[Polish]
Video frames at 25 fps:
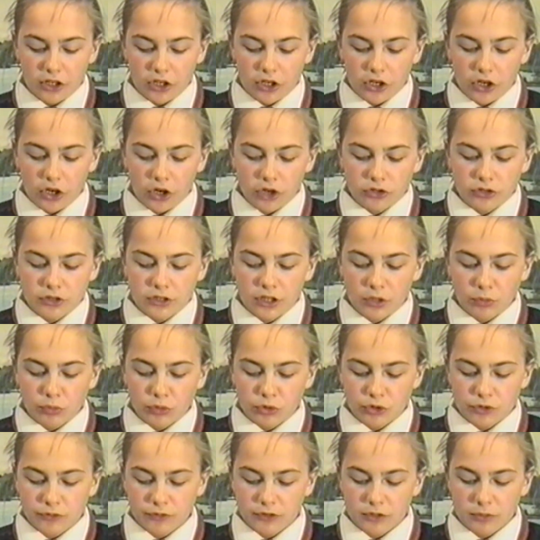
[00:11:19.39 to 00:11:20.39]
oddał już
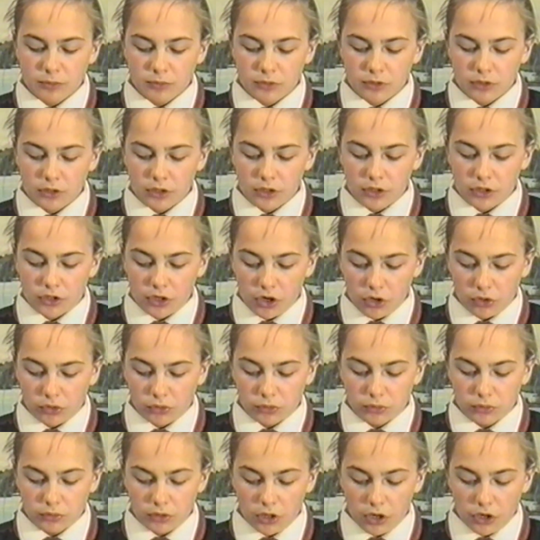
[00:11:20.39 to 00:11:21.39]
w tym
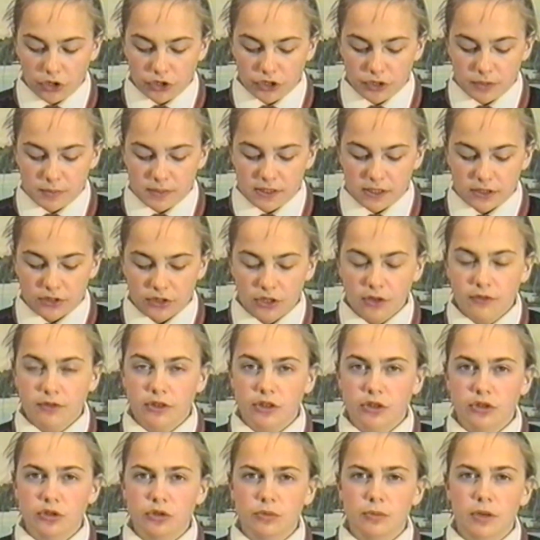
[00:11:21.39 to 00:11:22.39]
roku 800 nowych
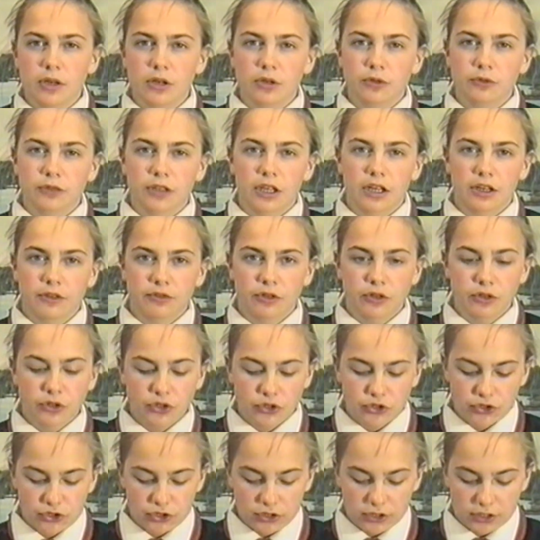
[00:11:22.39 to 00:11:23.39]
numerów
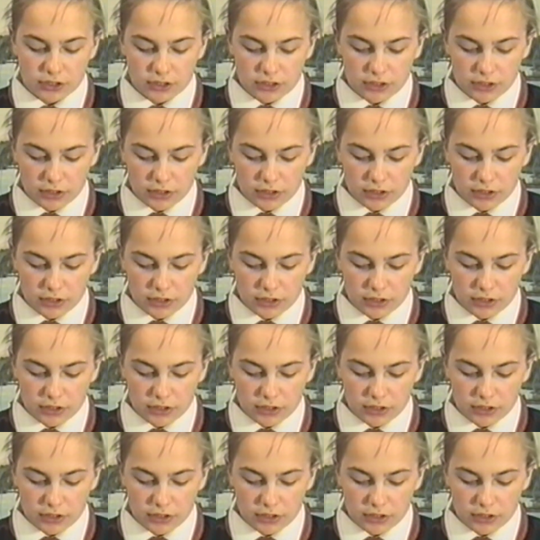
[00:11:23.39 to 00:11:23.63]
telefonicznych.